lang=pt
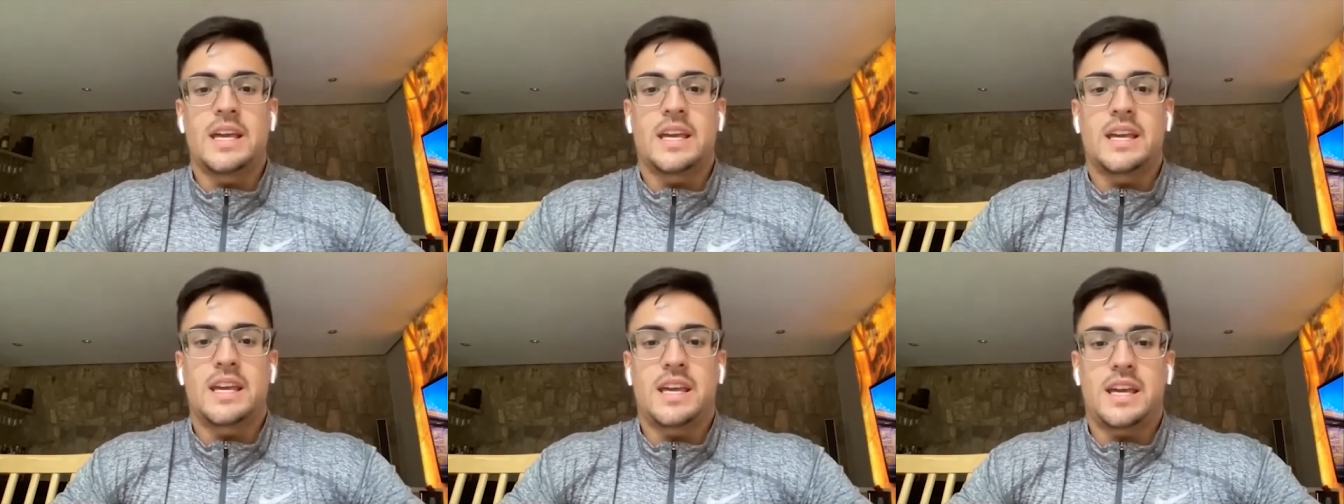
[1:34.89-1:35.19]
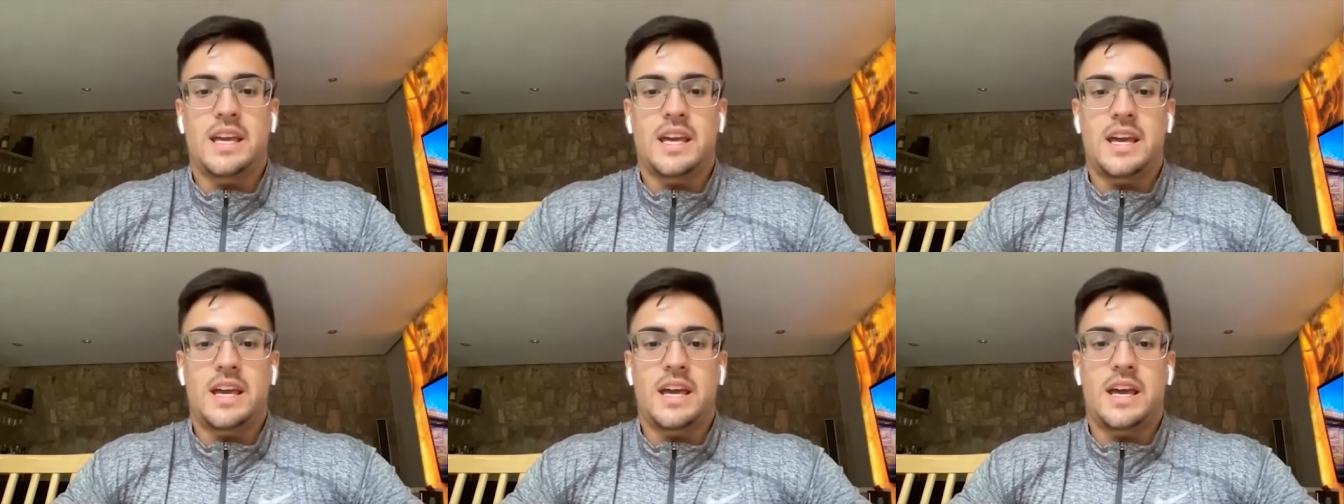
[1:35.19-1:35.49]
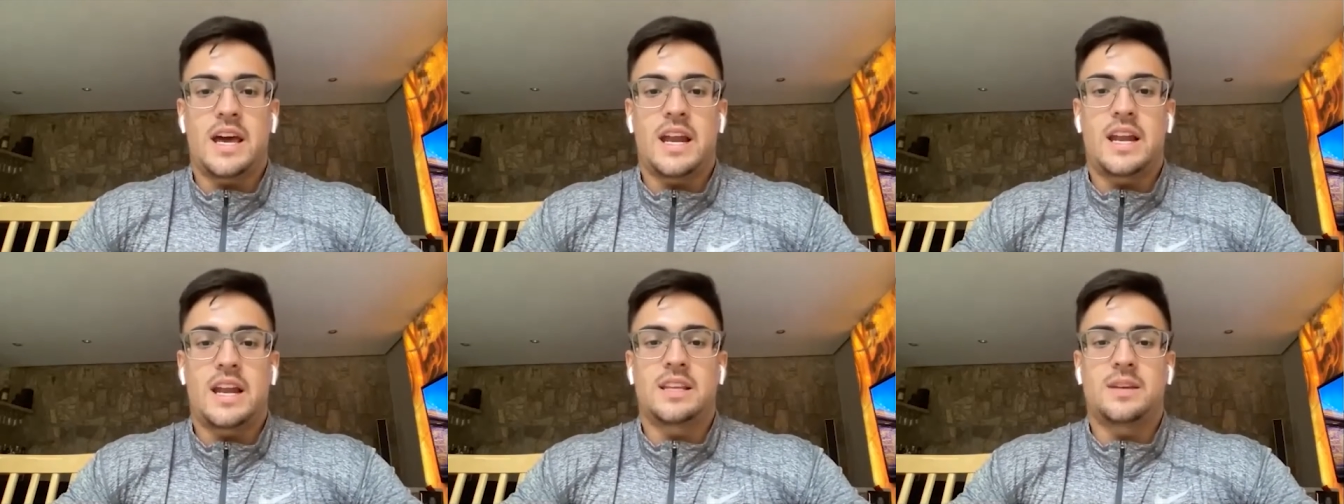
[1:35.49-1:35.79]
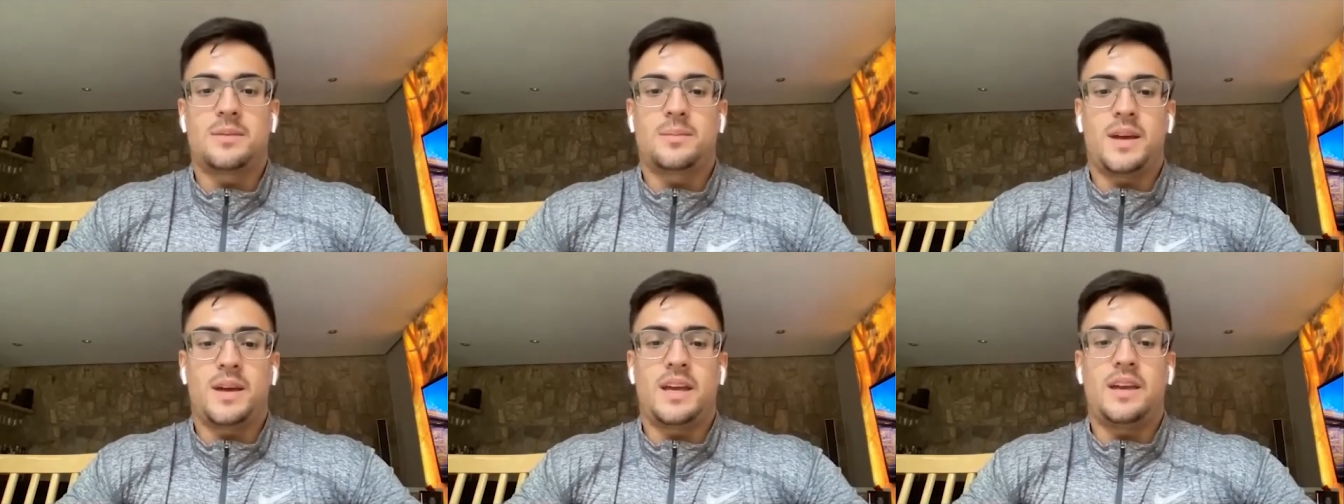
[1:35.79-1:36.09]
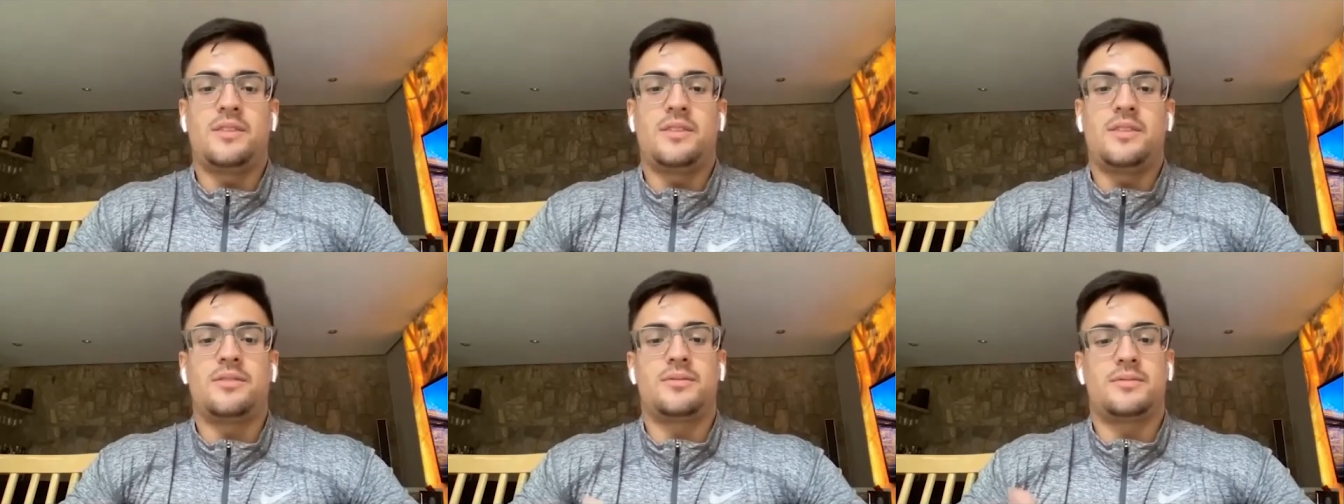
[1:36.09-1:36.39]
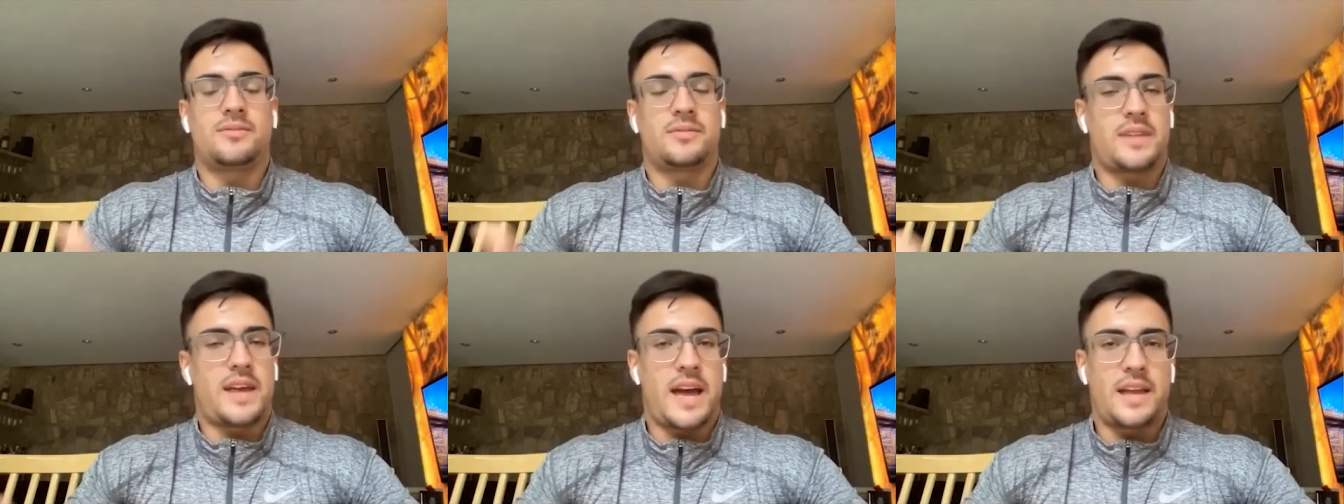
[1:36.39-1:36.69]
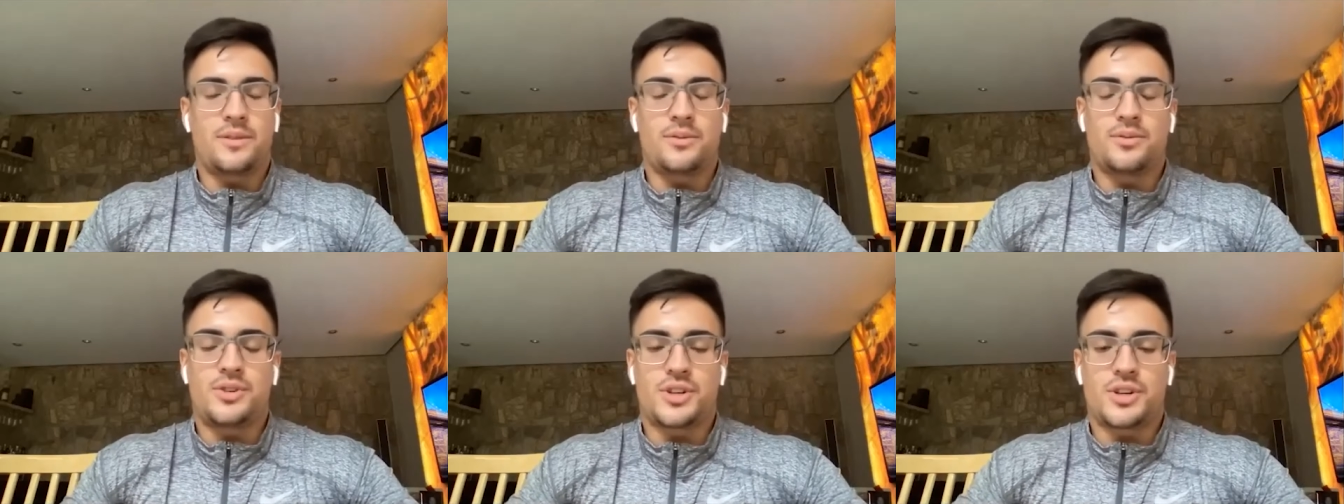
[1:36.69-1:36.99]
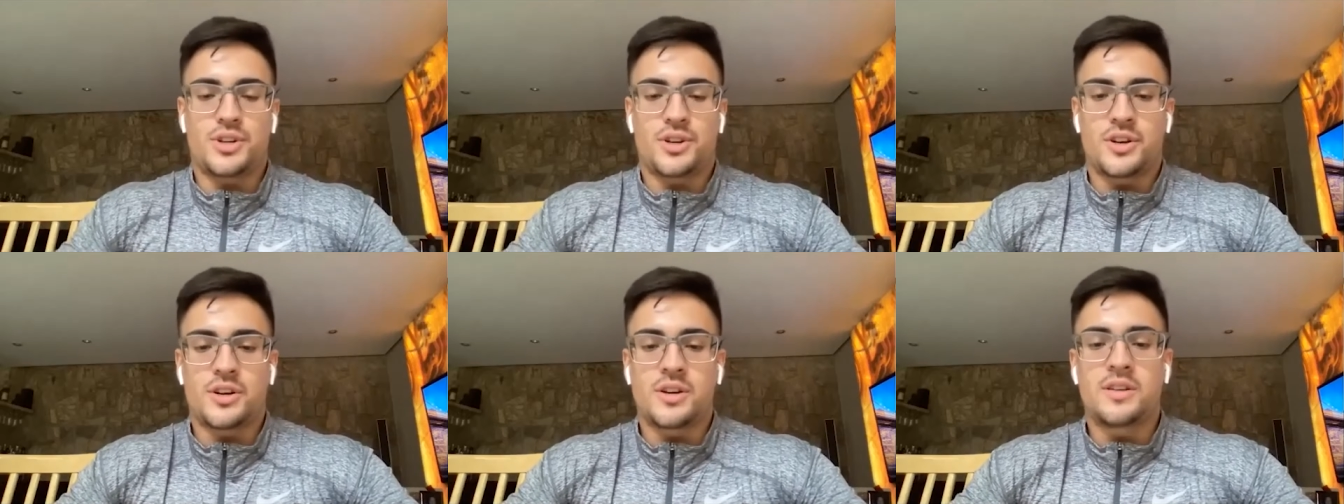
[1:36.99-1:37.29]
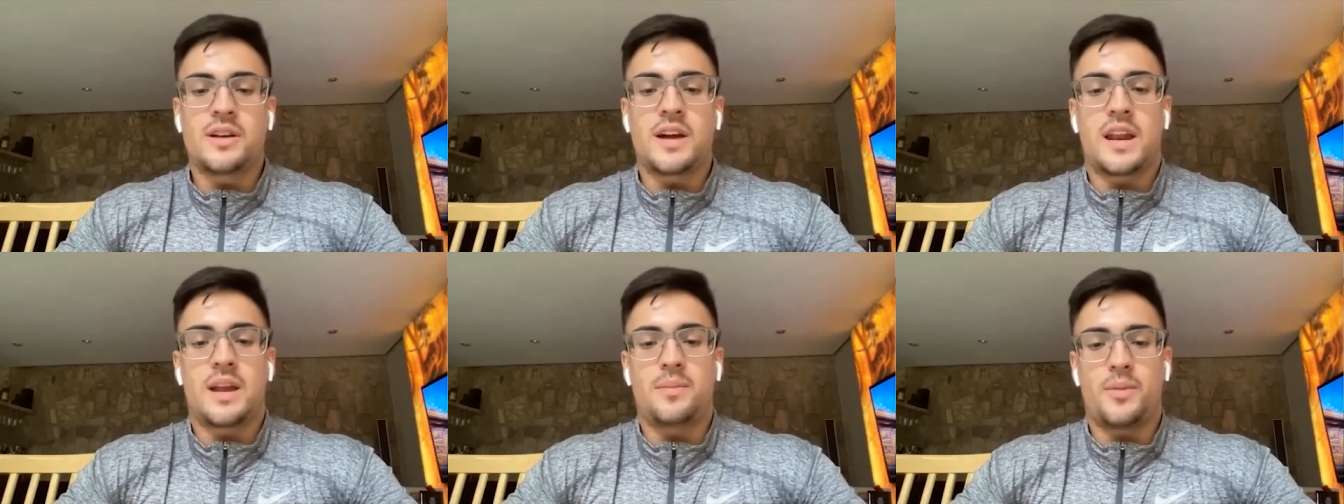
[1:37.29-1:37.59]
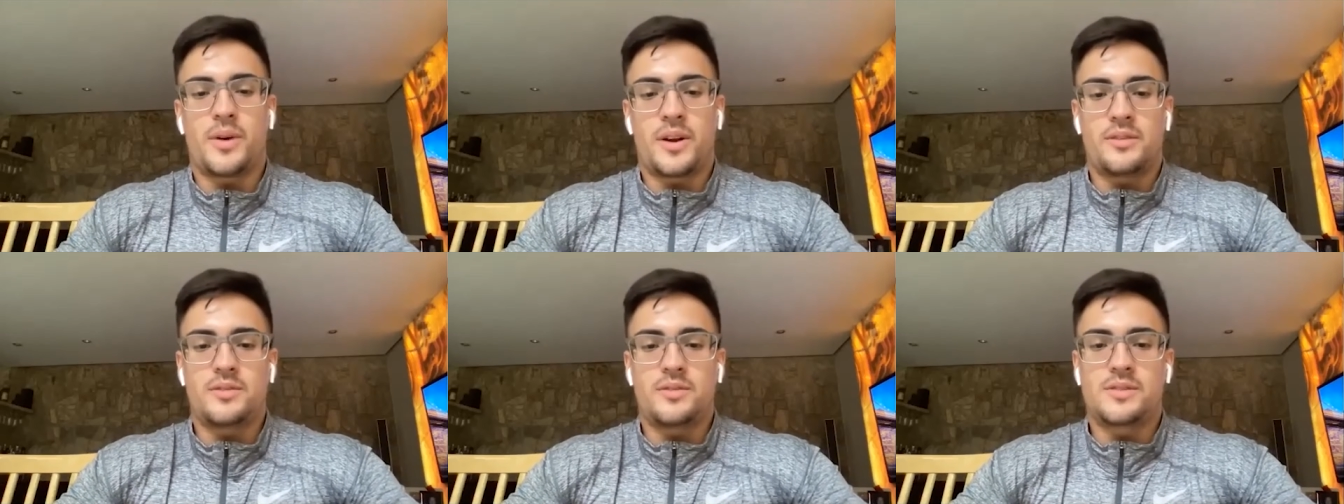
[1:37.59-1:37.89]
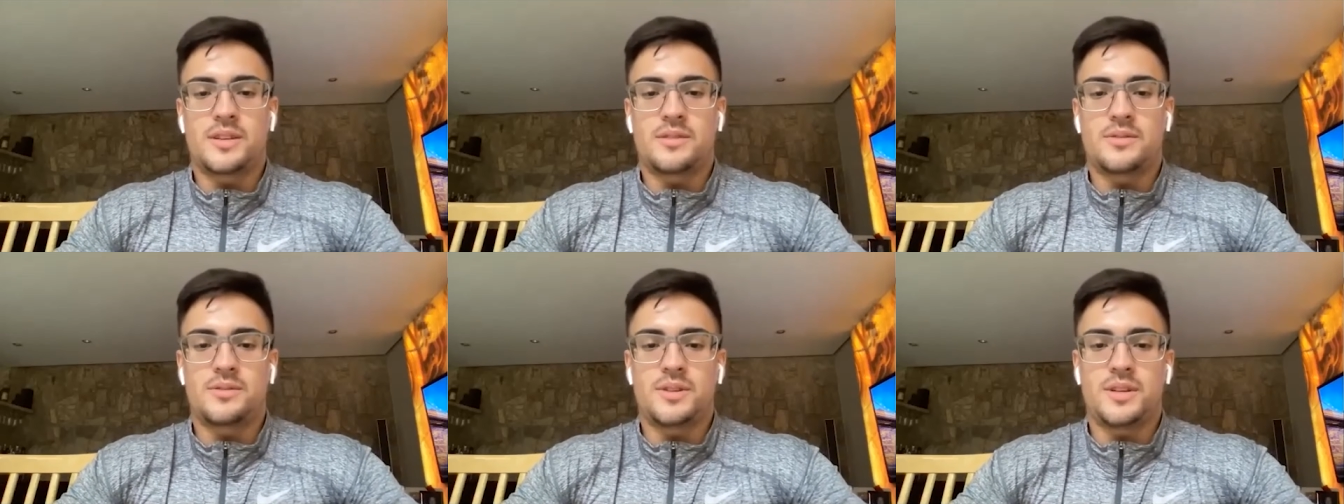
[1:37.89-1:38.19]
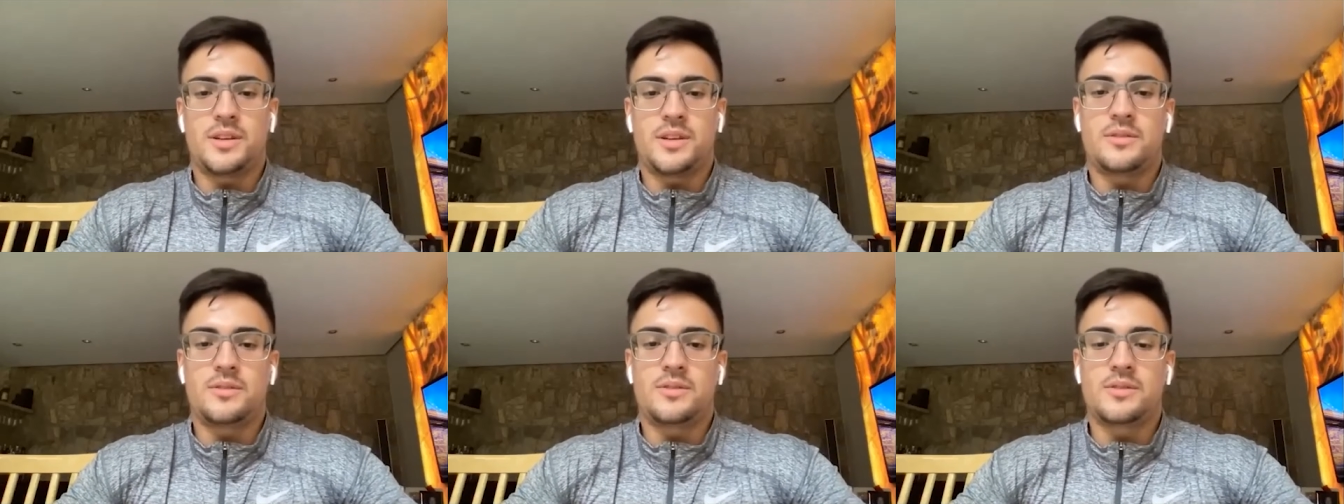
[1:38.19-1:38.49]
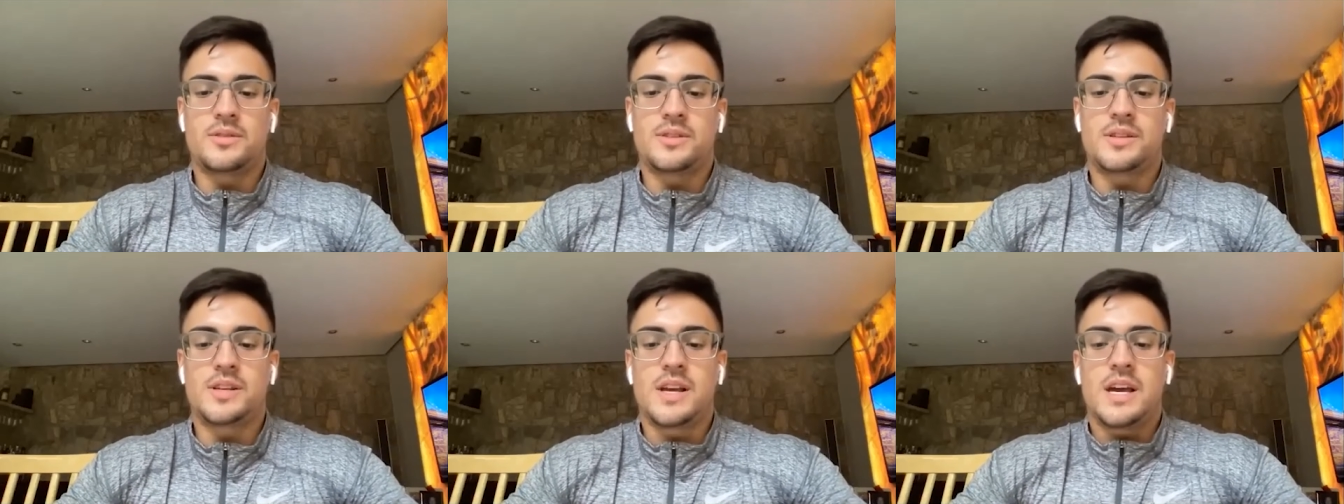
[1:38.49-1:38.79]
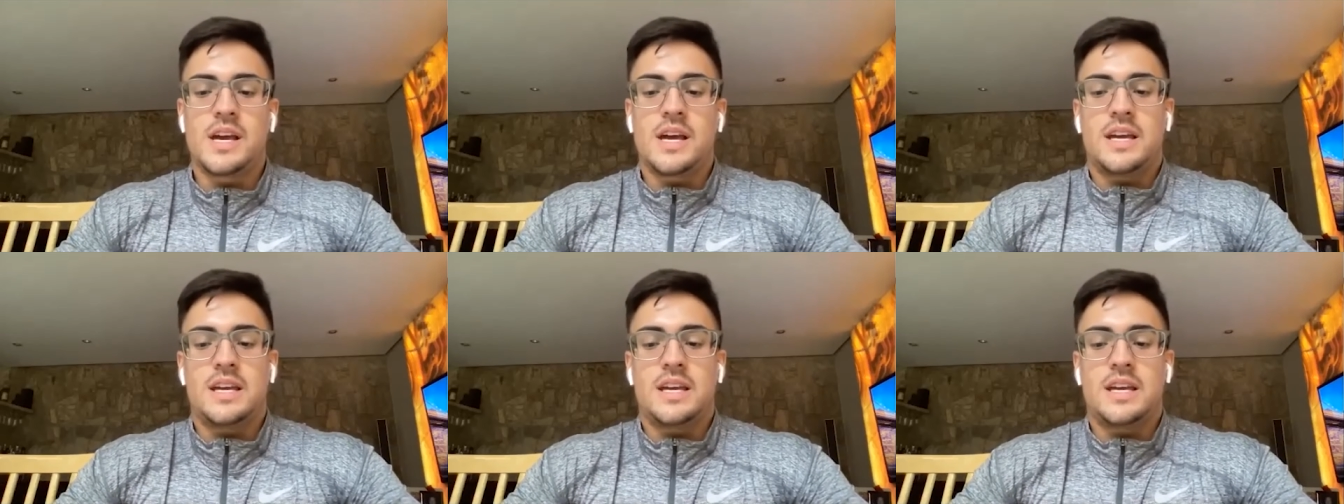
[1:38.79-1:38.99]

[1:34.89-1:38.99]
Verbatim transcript: que ela também é do TIR, ela mora nos Estados Unidos,